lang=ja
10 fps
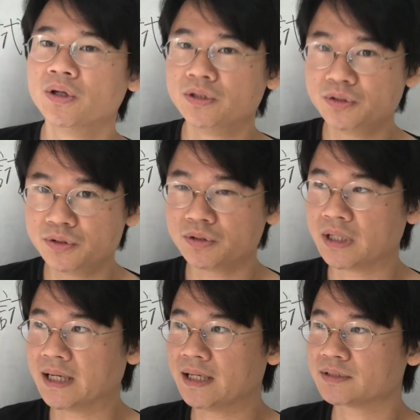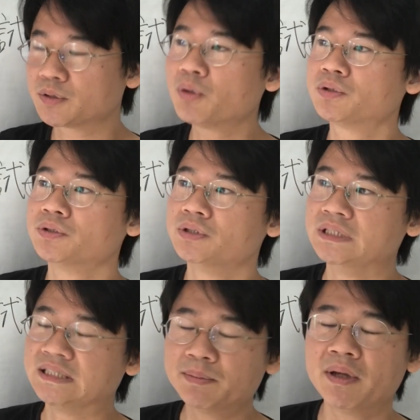いうえー、すごく
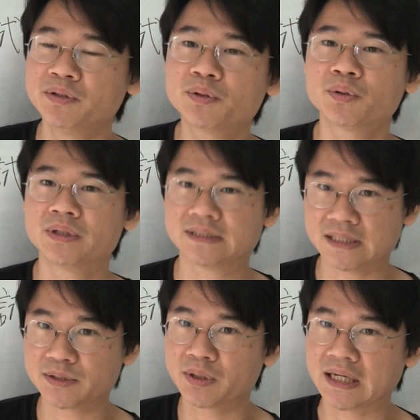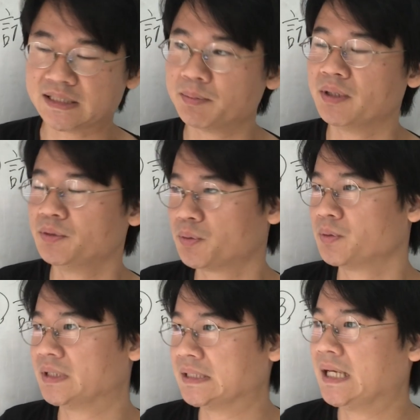一番有効ですね。それが一番有効
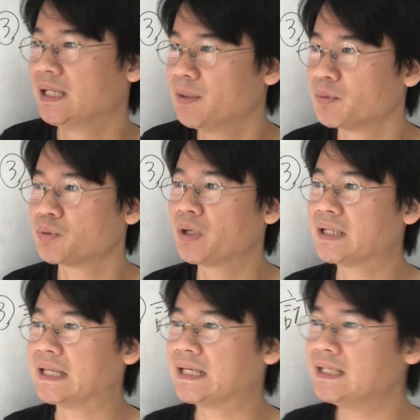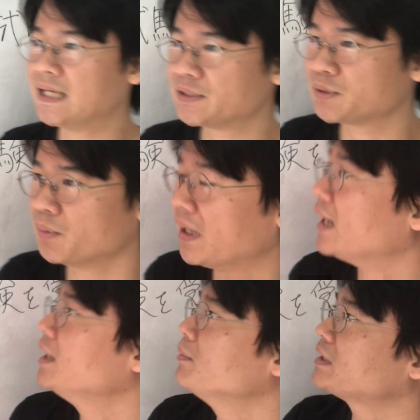です。でもそれができない人は、
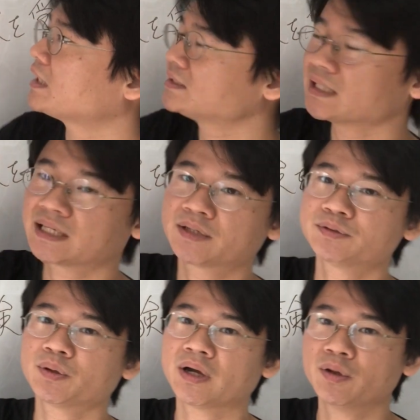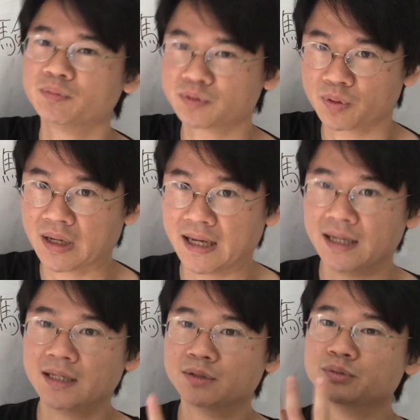たくさん聞くとか読むとか、
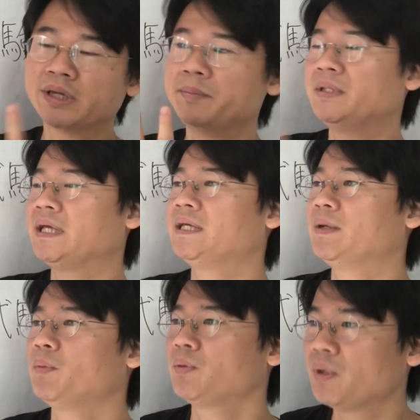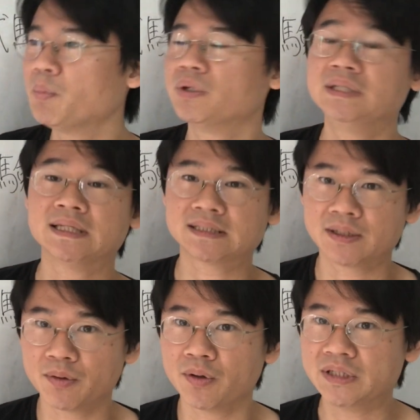受け身的なものでもいいんですけ
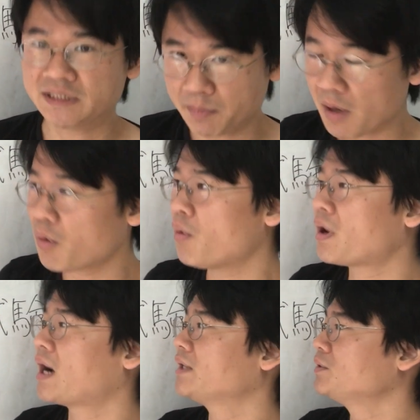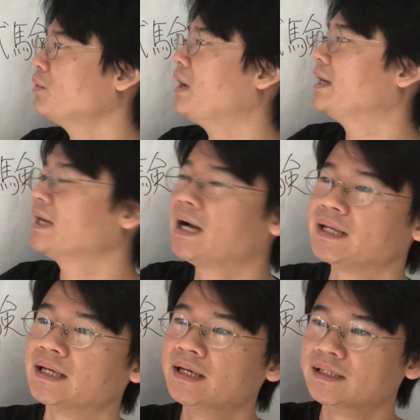ど、一番効果があるのは、やはり
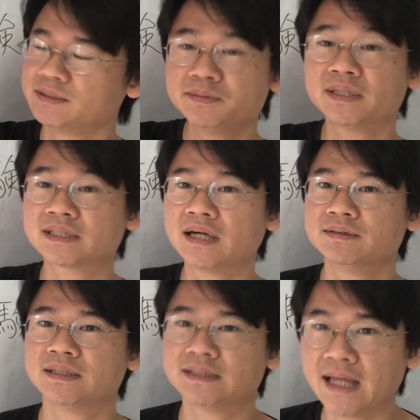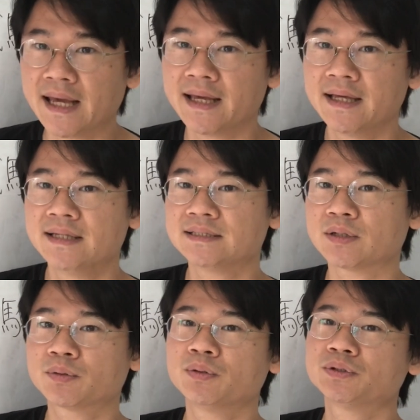自分で使うんですね。
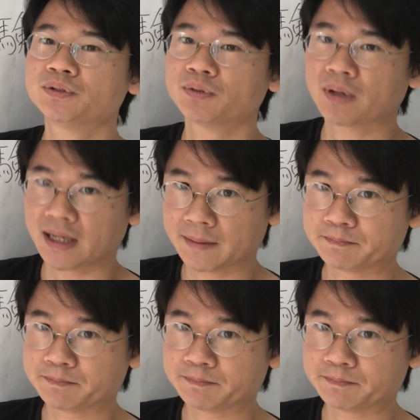チャットをするとか。